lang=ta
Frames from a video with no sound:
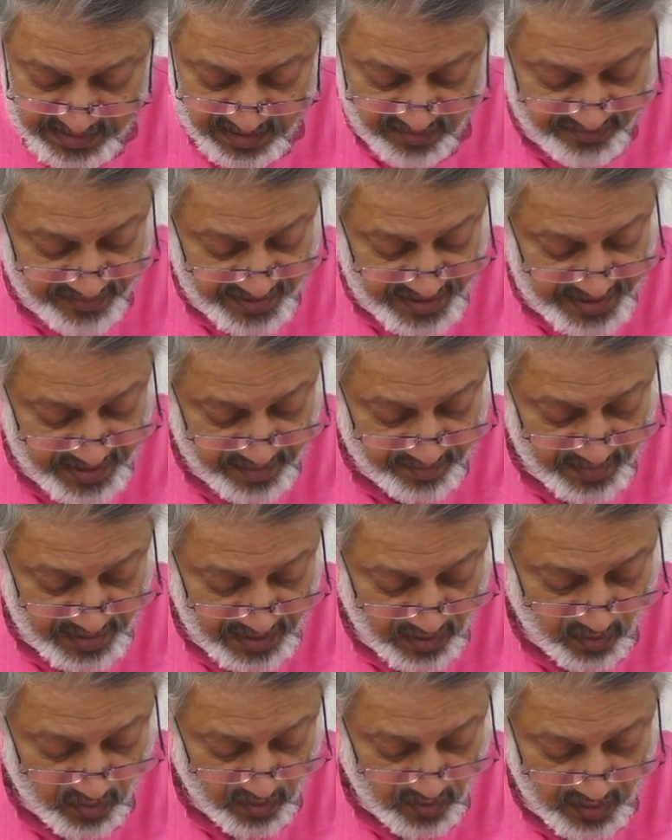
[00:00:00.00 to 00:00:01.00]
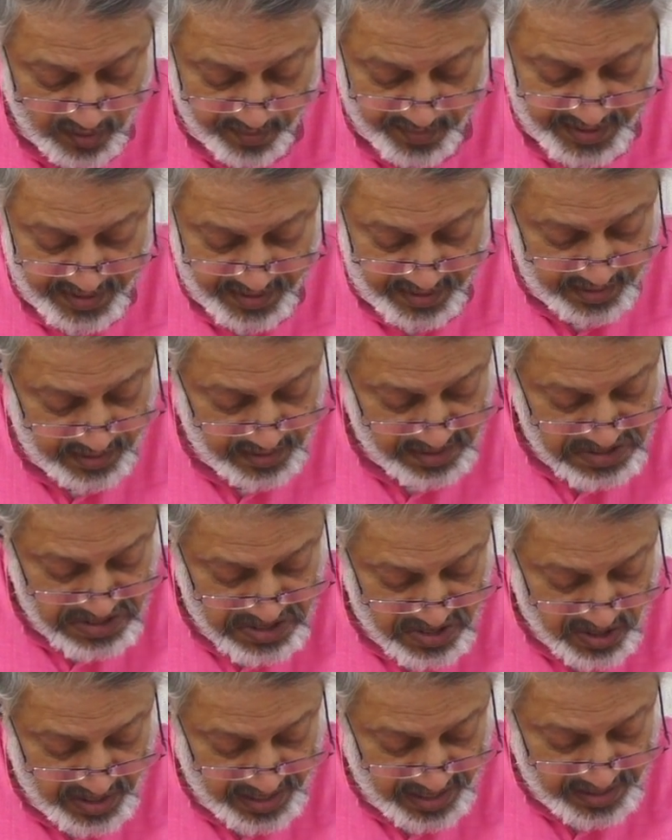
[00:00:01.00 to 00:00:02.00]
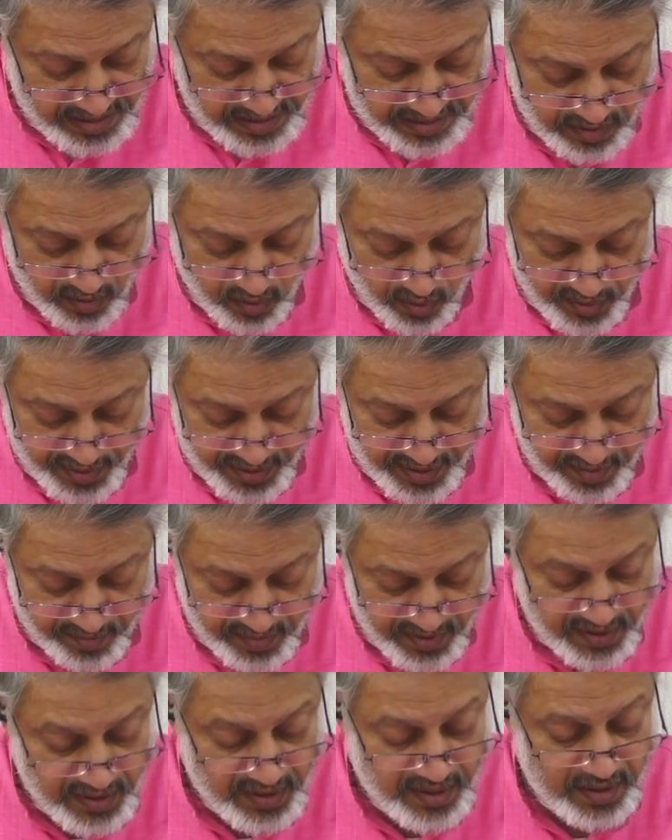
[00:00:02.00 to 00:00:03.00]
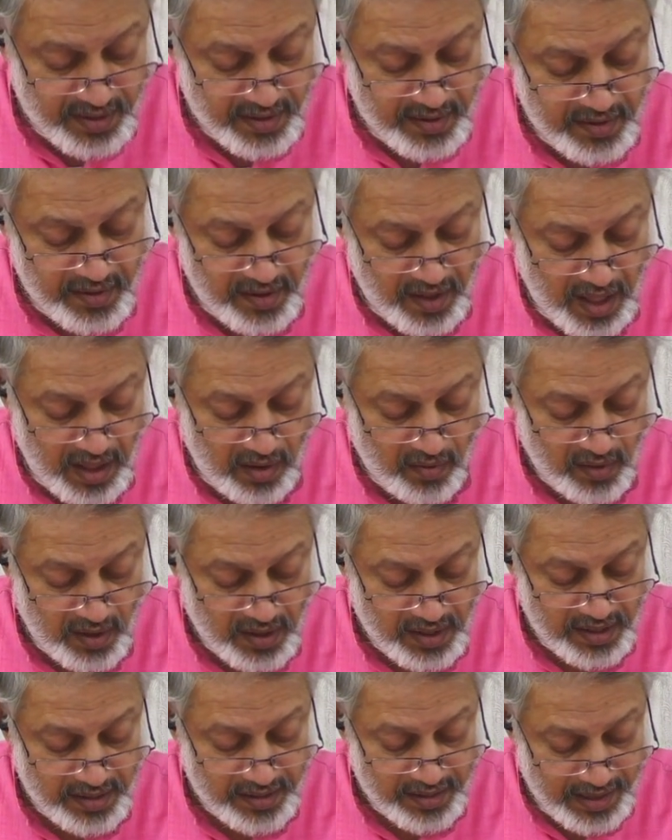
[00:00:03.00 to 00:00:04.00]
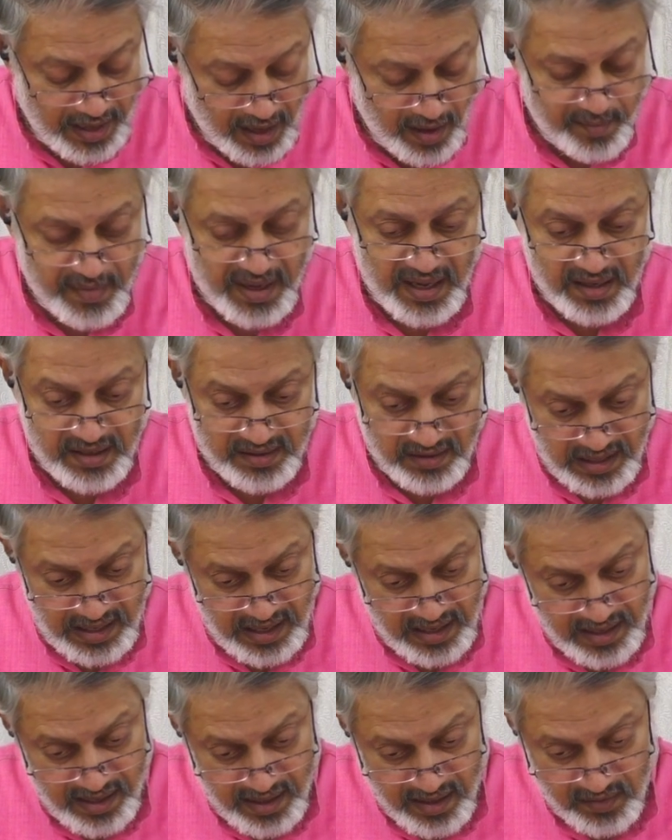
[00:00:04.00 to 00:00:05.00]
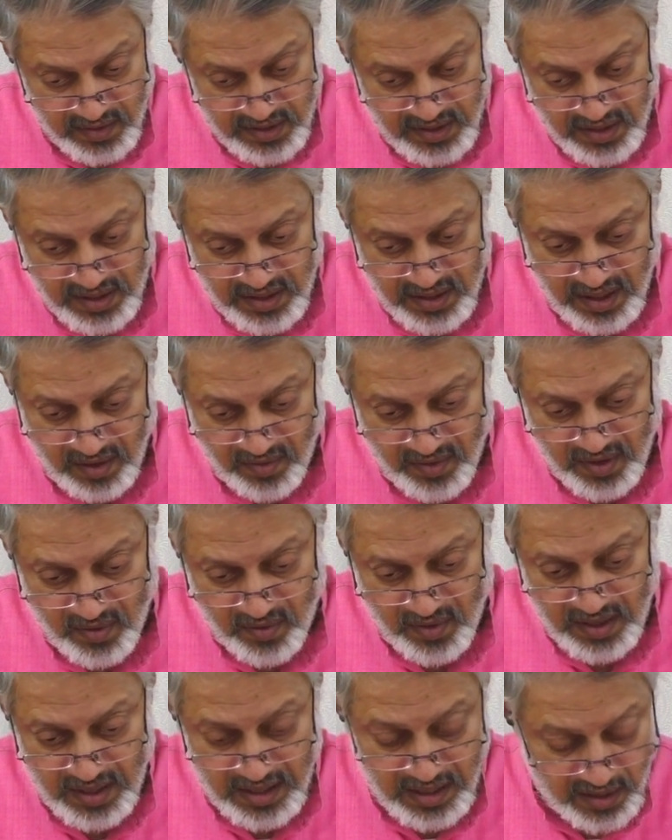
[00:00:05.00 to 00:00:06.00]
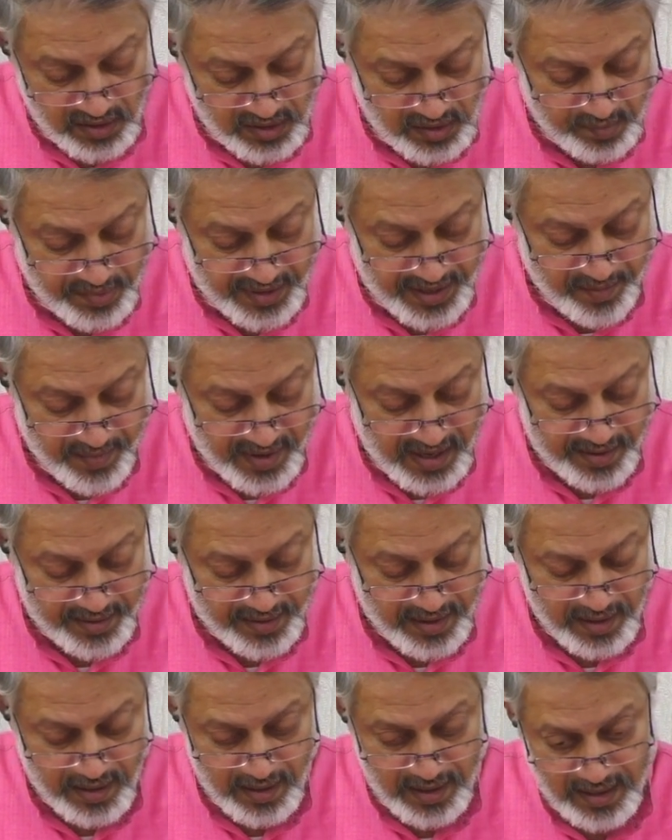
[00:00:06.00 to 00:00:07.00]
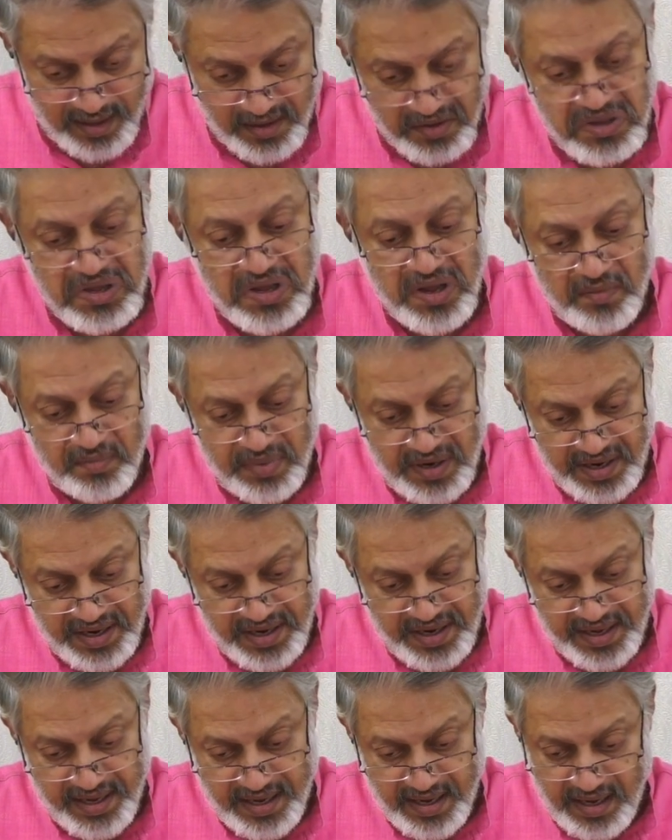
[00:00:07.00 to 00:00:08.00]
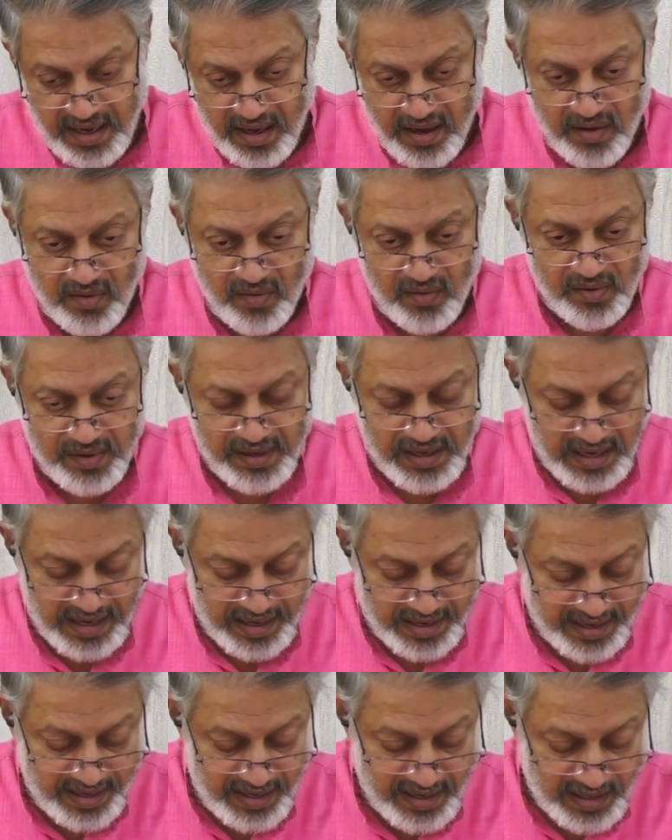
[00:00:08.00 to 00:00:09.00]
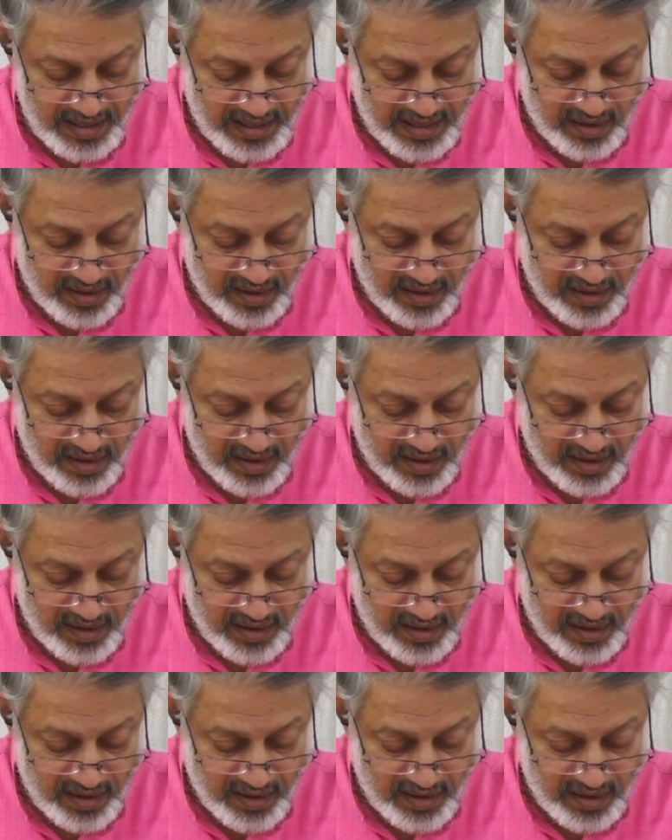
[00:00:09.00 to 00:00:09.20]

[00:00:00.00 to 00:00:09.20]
ஆஃப் ஃப்ரீடம் நவ் அப்படின்னு எங்கிட்ட கூட்டின பிறகு அவங்களுக்கு ஆமாம் எல்லாரும் வந்து அவங்க அவங்க கருத்து பரிமாளர்களை பண்ணியே ஆகணும் இல்லாட்டி இங்கே